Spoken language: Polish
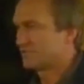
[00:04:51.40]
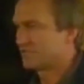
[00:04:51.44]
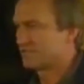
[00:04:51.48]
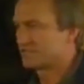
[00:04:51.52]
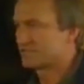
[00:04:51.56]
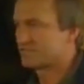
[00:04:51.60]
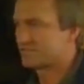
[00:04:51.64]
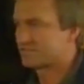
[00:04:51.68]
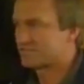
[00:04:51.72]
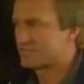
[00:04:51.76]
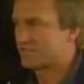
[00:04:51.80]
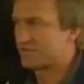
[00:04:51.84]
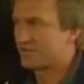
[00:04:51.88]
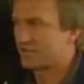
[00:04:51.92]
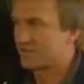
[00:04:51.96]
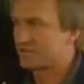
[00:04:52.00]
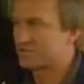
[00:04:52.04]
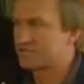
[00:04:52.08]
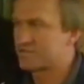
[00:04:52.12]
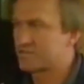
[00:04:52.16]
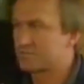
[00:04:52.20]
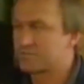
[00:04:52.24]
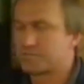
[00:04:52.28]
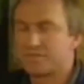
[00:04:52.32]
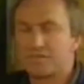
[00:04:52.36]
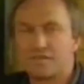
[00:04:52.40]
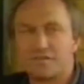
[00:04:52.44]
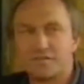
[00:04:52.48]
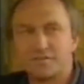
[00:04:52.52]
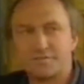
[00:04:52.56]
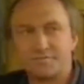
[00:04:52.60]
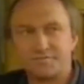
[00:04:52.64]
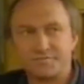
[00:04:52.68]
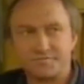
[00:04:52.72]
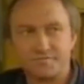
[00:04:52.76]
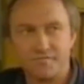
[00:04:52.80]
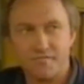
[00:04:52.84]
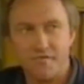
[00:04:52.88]
to jest cała recepta.
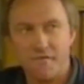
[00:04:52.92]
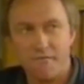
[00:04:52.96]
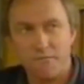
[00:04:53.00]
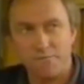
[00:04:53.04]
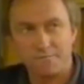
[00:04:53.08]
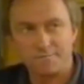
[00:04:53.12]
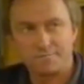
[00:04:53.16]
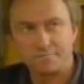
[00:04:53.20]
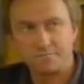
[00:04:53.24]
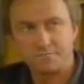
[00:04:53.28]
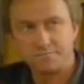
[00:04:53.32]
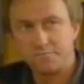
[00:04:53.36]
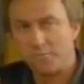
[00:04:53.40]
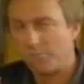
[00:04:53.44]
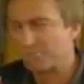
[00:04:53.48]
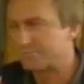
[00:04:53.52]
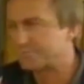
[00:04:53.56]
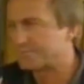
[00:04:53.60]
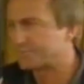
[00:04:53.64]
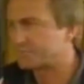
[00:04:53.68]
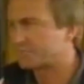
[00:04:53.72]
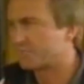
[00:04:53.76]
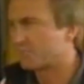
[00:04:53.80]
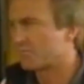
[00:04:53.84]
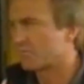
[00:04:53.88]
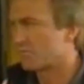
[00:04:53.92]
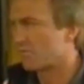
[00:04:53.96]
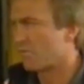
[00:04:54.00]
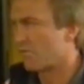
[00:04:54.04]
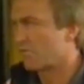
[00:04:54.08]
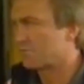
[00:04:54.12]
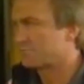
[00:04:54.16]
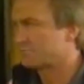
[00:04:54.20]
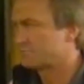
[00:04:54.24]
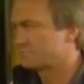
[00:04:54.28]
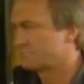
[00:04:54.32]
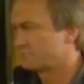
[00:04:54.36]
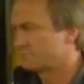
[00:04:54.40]
Ktoś kogoś będzie pilnował.
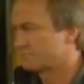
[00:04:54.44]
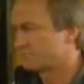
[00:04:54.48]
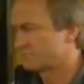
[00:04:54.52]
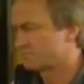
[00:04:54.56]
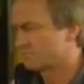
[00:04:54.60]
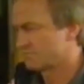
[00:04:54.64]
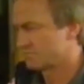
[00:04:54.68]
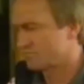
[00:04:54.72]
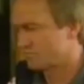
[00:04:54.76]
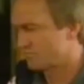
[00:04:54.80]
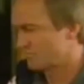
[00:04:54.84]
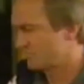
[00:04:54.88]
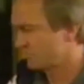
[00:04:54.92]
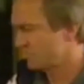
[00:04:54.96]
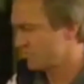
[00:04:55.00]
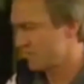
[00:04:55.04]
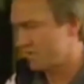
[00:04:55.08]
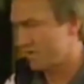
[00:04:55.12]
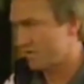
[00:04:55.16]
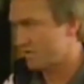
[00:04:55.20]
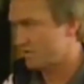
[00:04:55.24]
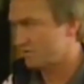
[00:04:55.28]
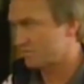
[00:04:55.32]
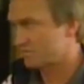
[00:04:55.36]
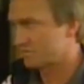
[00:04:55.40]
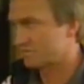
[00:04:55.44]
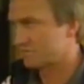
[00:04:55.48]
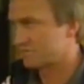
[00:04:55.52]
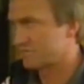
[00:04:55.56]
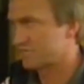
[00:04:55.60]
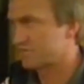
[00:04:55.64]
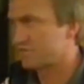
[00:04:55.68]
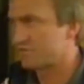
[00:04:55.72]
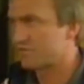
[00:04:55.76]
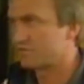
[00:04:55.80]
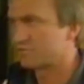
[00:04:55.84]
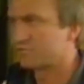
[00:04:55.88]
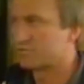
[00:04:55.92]
No nie,
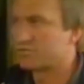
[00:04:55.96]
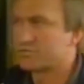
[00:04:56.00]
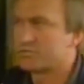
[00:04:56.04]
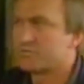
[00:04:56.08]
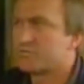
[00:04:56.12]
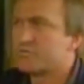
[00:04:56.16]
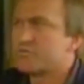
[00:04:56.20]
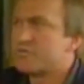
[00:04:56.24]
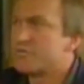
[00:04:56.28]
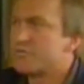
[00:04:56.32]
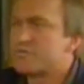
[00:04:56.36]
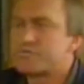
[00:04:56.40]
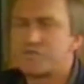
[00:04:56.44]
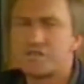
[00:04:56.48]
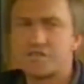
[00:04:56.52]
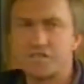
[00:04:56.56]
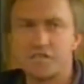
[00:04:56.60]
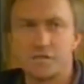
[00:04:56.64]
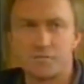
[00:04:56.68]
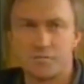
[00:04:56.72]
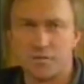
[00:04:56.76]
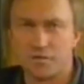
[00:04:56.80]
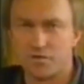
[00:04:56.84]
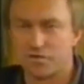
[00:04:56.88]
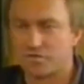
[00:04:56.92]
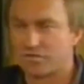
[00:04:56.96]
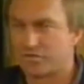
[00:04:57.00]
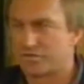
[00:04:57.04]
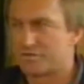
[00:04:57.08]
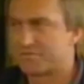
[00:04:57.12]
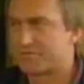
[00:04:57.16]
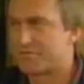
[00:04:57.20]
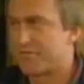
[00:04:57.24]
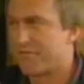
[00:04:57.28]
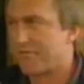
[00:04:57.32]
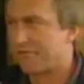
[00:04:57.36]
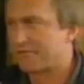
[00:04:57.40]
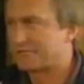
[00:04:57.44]
nie nikogo. Musimy wszystkich
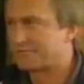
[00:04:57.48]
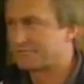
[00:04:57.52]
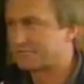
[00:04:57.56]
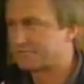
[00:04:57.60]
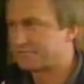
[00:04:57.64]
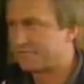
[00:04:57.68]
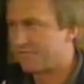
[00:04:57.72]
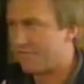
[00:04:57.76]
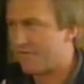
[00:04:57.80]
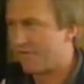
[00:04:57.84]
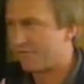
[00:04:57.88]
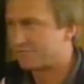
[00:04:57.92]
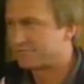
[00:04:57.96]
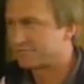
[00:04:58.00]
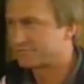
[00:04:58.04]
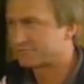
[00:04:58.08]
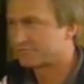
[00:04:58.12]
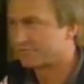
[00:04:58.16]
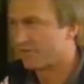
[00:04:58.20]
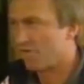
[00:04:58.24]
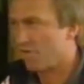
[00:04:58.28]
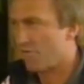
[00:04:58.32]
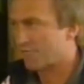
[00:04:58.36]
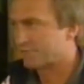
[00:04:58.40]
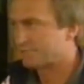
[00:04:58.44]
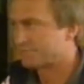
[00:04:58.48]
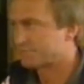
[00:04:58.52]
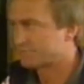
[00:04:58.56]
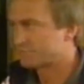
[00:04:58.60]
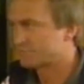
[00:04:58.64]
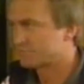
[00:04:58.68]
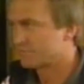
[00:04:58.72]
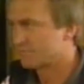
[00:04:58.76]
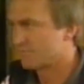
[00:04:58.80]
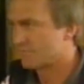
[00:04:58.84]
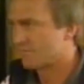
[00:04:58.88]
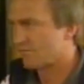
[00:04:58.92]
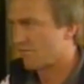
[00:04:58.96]
pilnować. A kto otrzymał jakieś zadanie
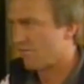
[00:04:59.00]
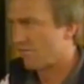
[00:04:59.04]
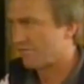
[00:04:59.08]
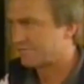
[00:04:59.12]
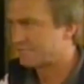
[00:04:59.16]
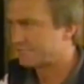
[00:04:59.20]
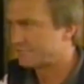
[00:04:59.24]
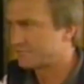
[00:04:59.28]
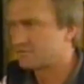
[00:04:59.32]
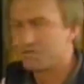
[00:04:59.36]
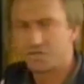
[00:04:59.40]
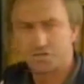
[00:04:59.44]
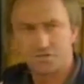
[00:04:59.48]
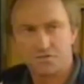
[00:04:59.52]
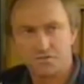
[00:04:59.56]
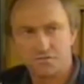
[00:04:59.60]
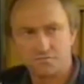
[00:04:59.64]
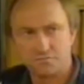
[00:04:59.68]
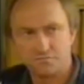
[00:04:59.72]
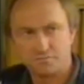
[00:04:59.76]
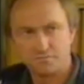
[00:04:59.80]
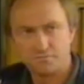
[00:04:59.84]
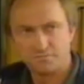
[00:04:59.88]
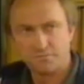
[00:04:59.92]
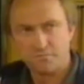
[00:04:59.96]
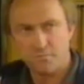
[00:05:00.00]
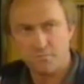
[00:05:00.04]
specjalne? Nikt.